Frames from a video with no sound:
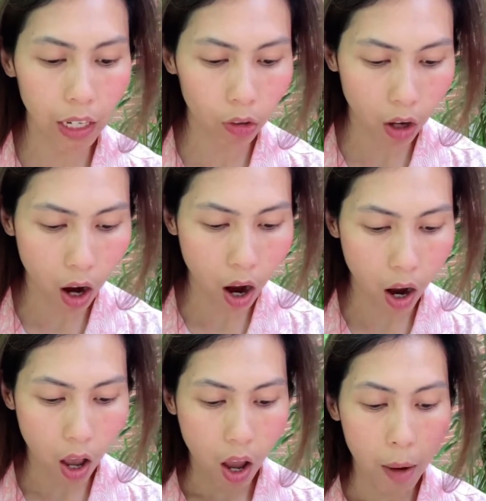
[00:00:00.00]
แล้วก็
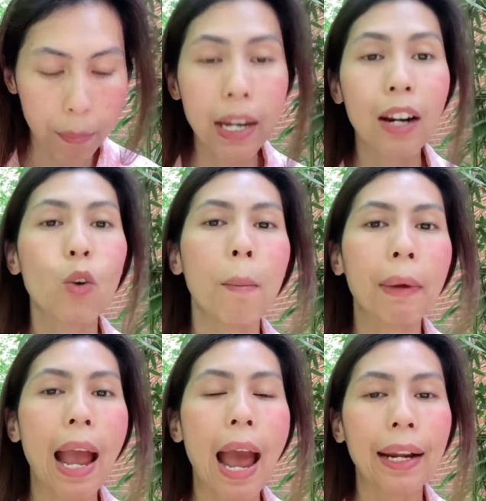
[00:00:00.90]
เพื่อนร่วม
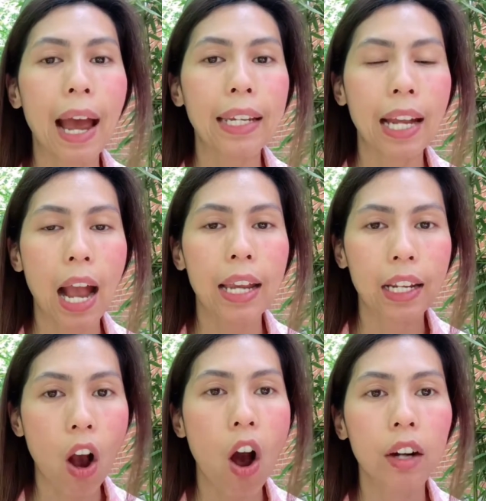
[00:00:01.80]
งานนะคะอีก
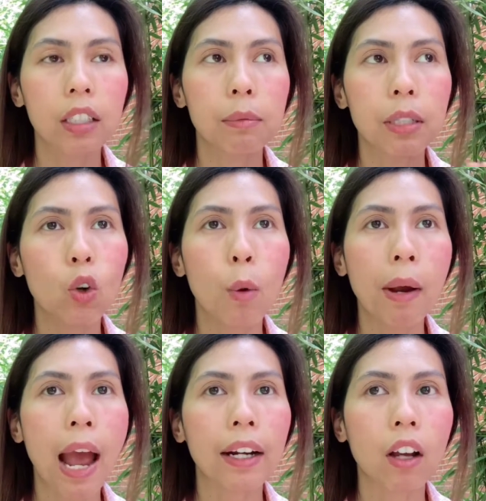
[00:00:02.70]
ข้อหนึ่งเพื่อนร่วม
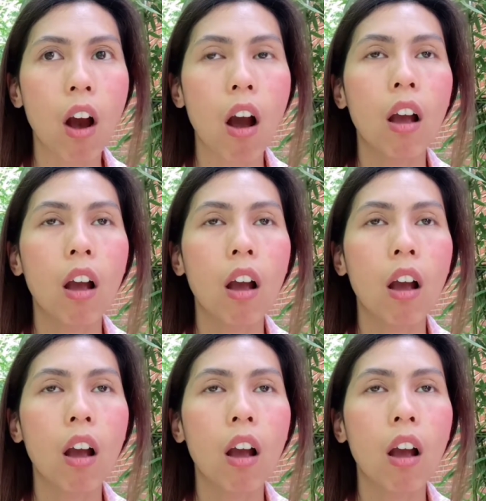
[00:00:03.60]
งานก็